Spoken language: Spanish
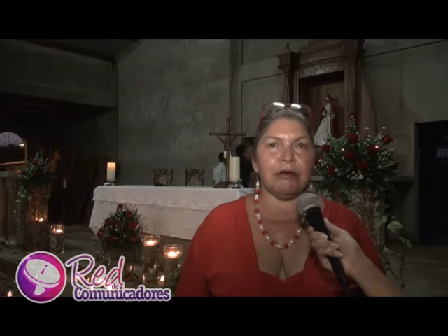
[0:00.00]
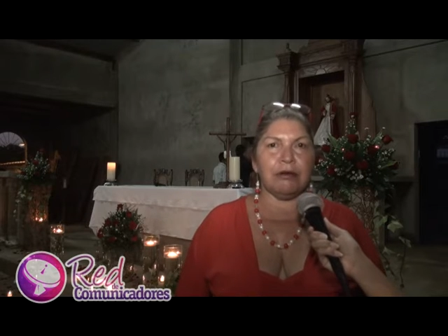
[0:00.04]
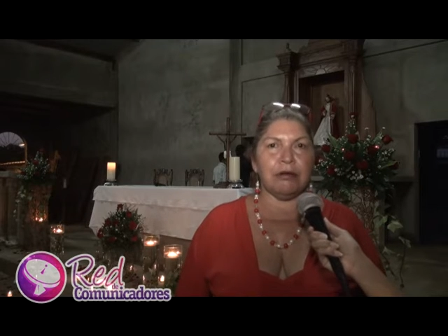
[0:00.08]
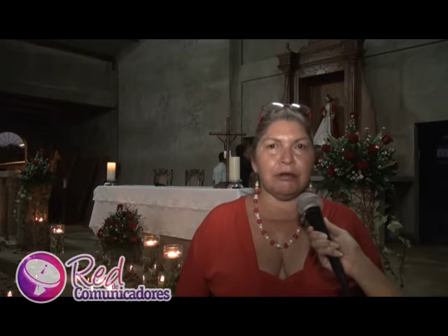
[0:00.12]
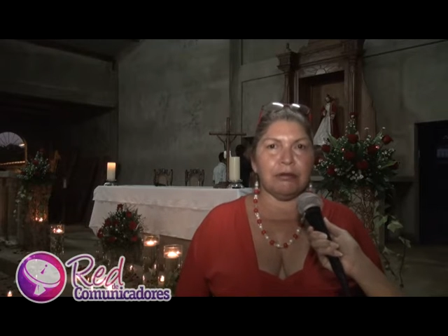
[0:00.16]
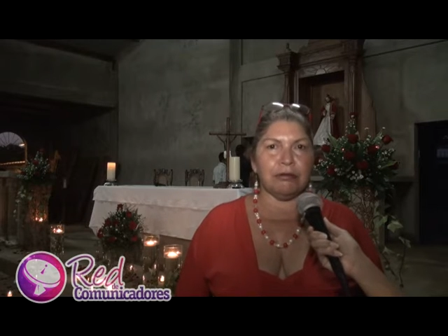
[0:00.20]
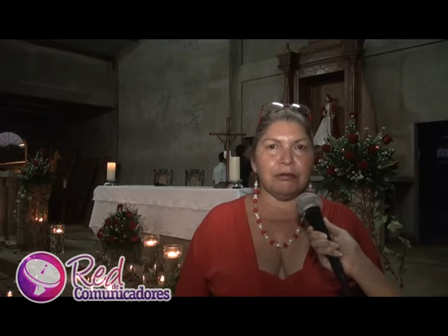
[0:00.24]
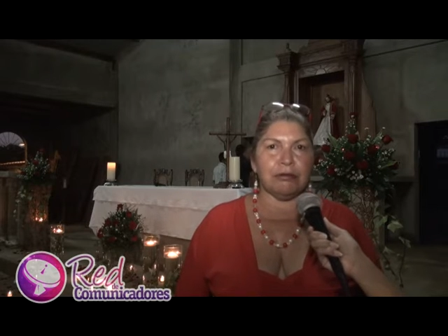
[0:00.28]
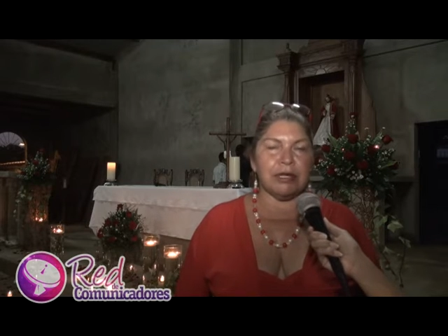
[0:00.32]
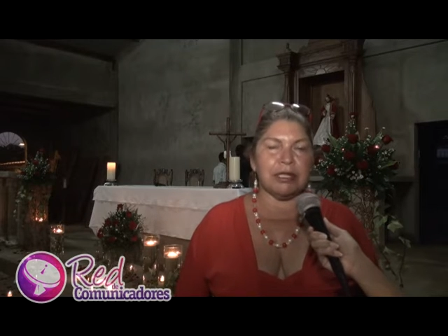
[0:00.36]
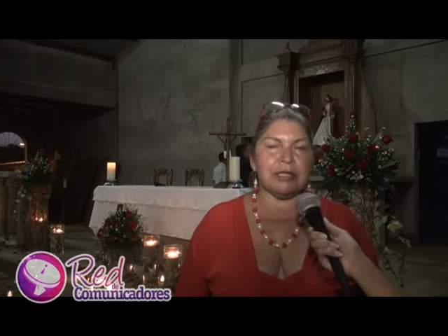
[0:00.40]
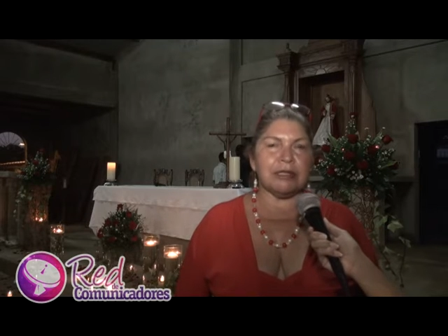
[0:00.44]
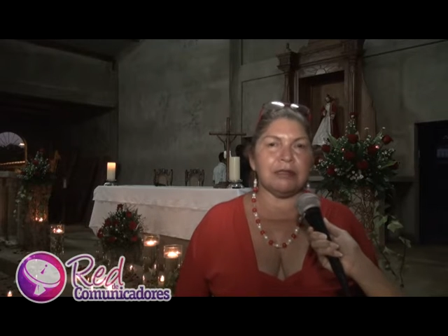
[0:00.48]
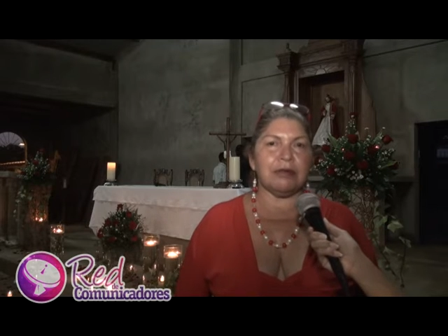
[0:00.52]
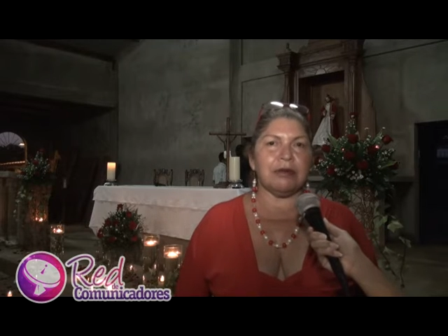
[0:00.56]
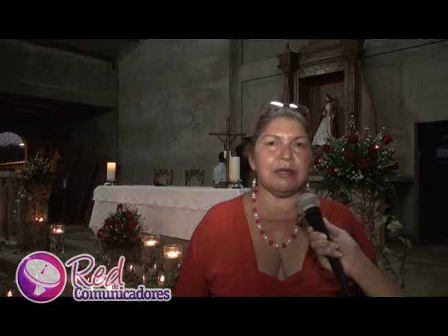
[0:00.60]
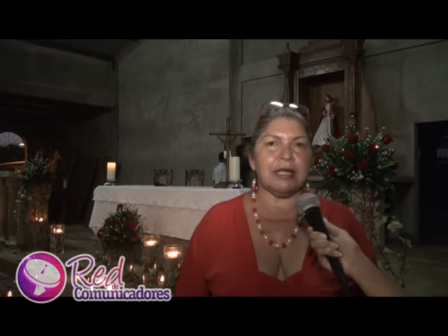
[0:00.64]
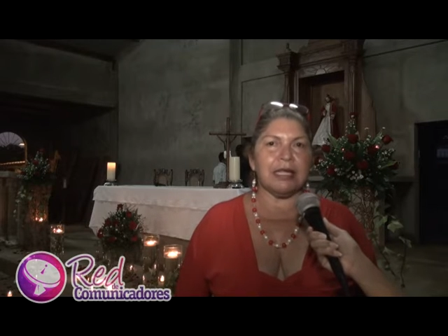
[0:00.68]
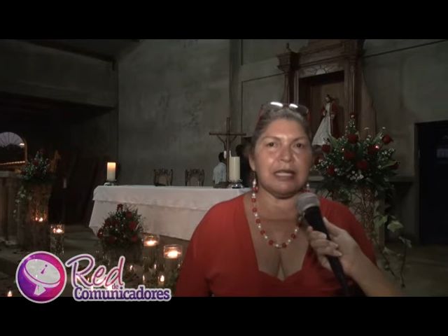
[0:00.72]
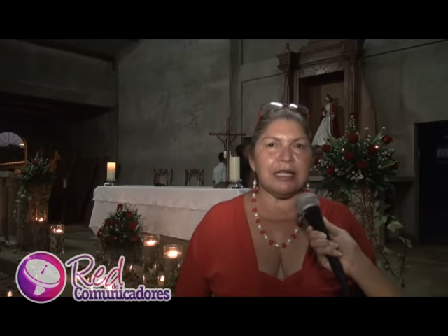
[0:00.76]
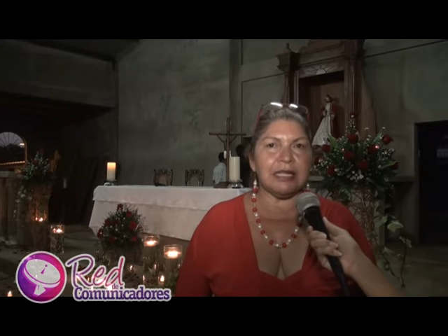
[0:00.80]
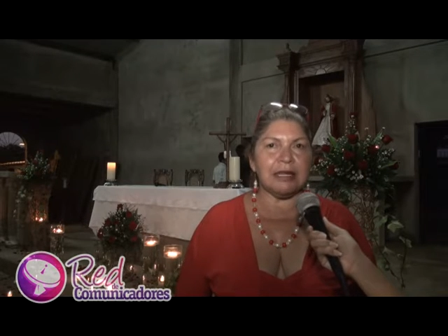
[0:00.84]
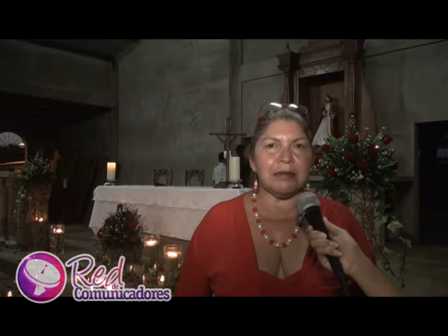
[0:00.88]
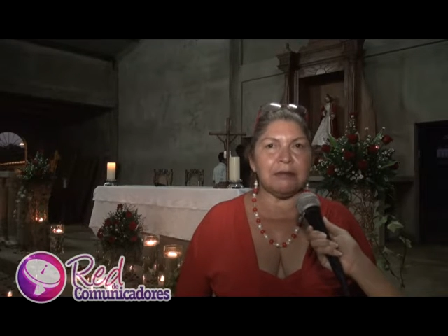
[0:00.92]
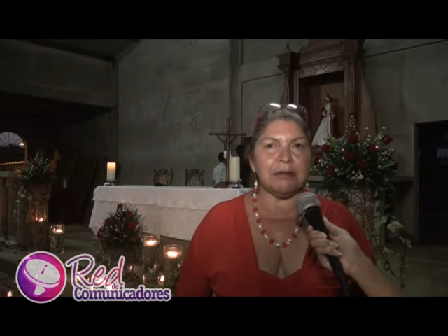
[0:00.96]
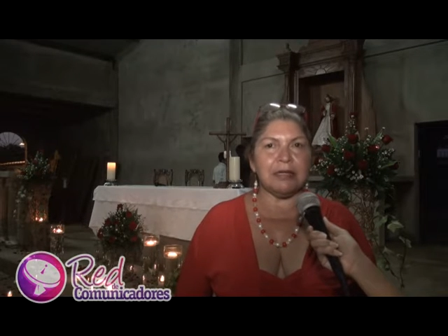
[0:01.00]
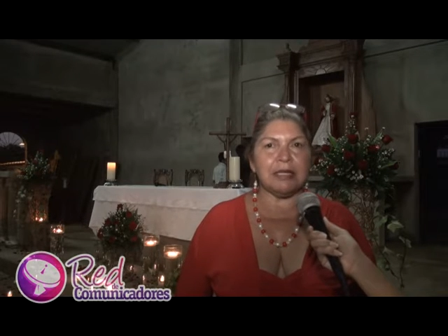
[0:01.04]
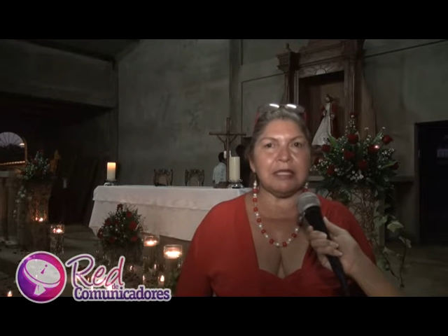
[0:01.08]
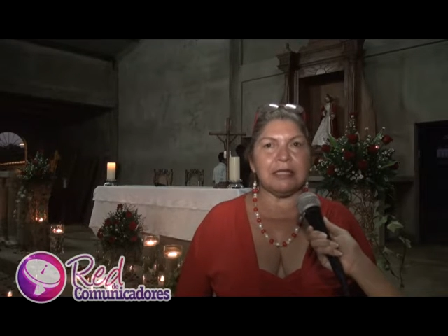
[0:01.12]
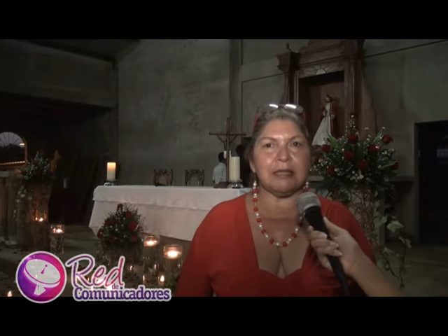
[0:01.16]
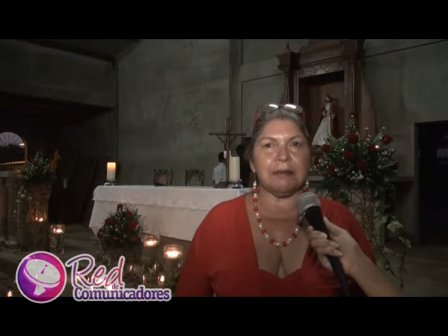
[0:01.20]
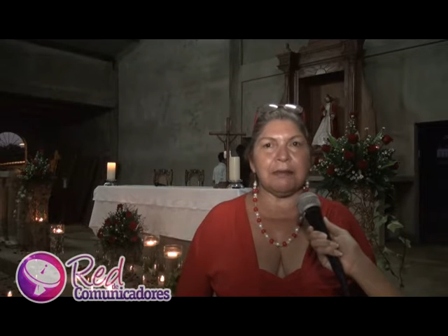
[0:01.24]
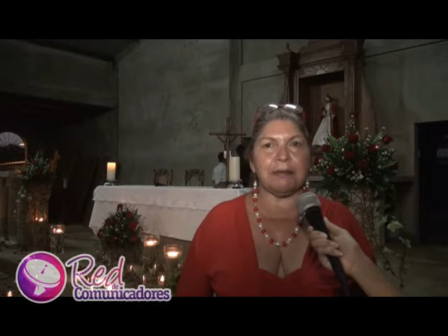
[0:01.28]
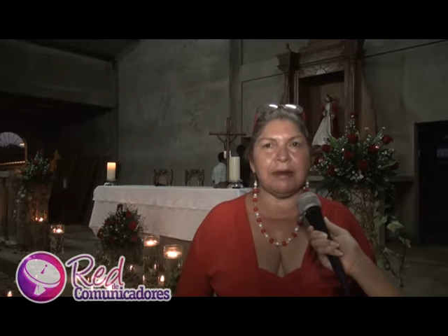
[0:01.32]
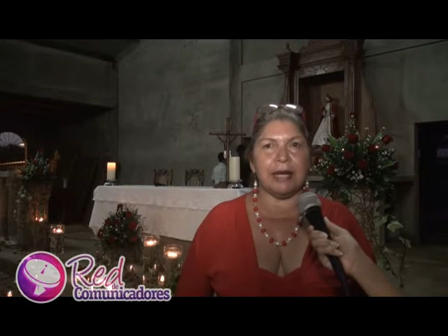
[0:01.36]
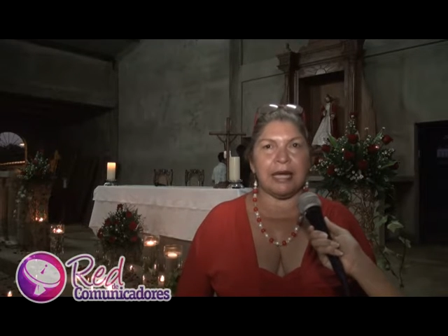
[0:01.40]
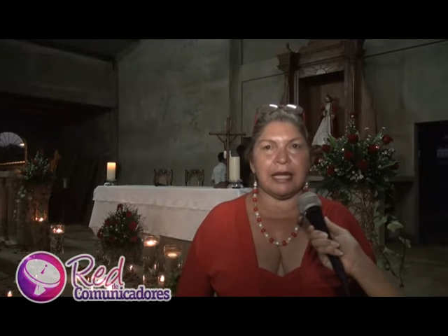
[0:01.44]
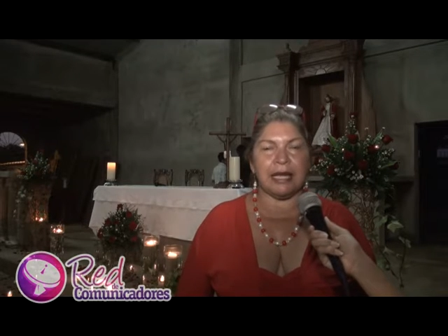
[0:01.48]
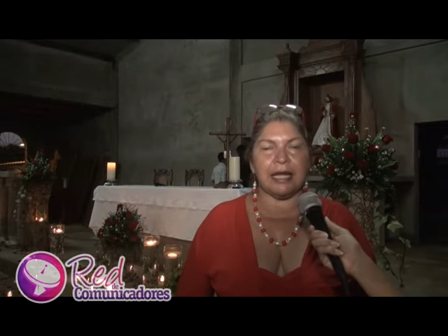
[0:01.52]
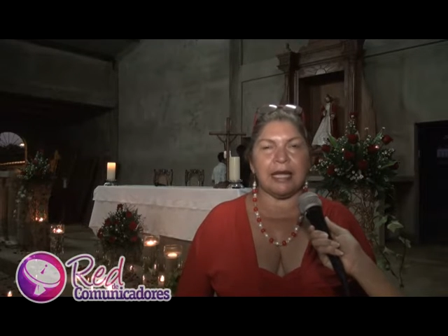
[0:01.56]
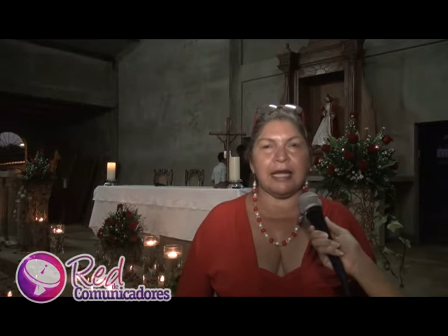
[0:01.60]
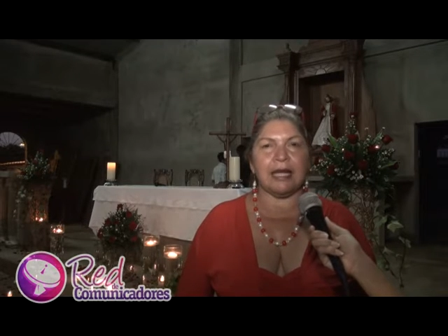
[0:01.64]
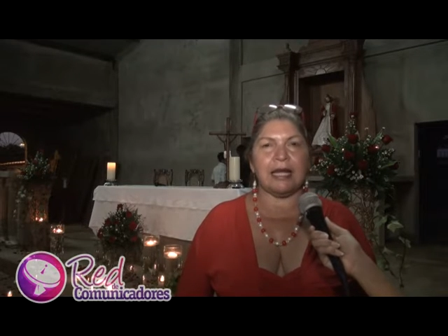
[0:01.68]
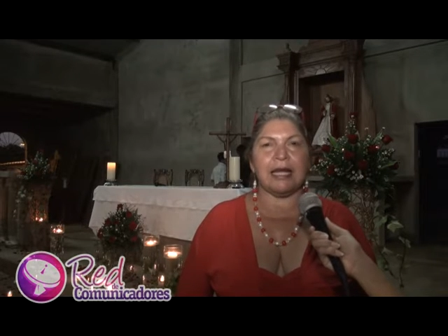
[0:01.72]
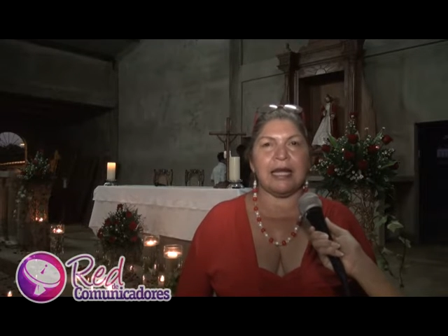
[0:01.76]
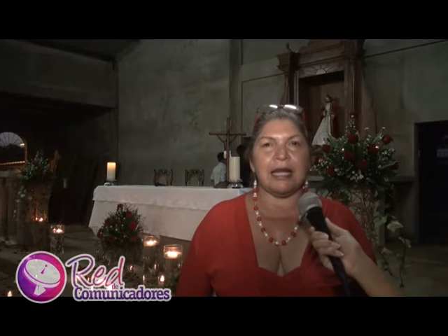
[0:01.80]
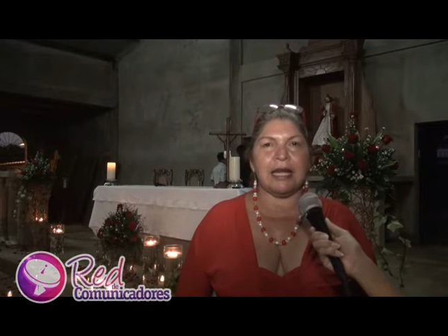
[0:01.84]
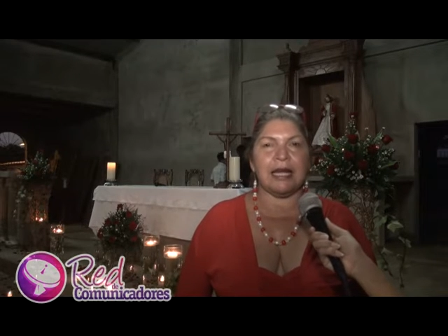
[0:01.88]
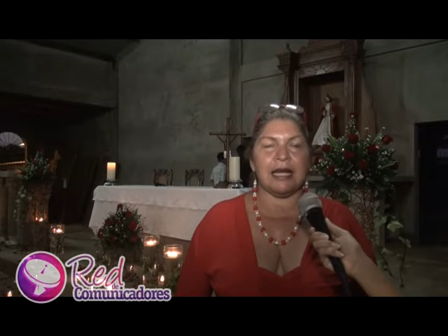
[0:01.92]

con una solemne misa para